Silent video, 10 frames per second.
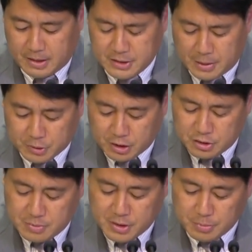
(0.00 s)
잘못된
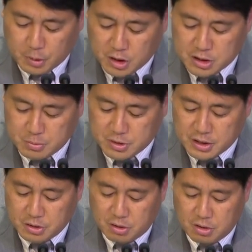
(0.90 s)
흐름에서 벗어나지
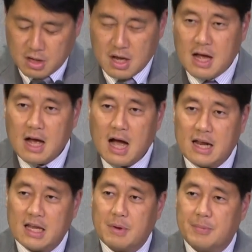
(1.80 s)
못해서
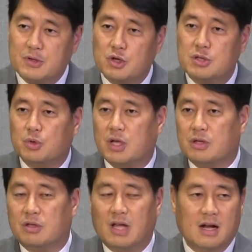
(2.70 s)
하나님 앞에 서지
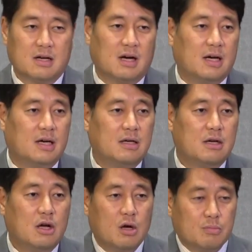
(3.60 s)
못했던 나라가
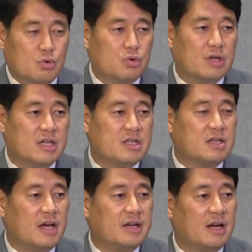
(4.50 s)

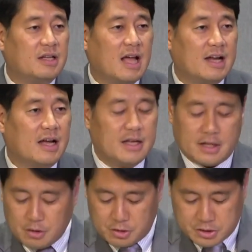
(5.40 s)
북이스라엘이라는
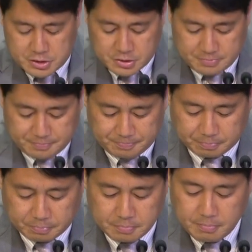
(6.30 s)
나라인 것이죠.
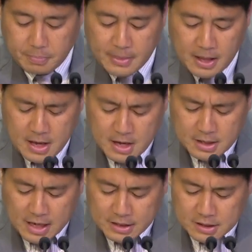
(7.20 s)

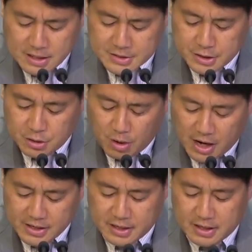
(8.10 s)
나라를 다스리는
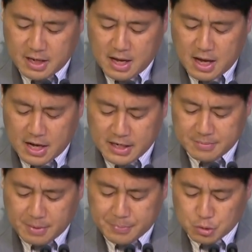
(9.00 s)
왕이
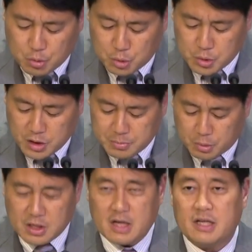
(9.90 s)
하나님 앞에서 온전하지
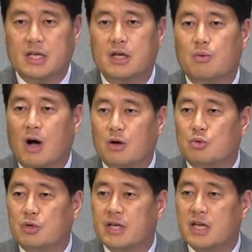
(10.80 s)
못하니
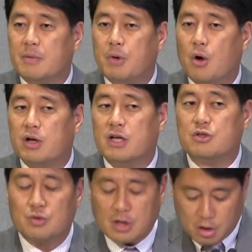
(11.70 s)
왕국이 평안할
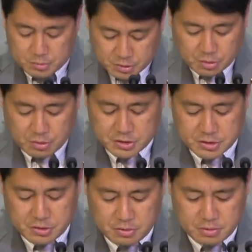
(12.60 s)
수가 없었던
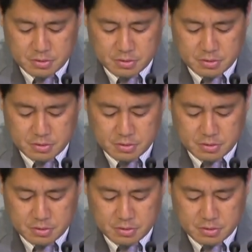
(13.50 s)
것이죠.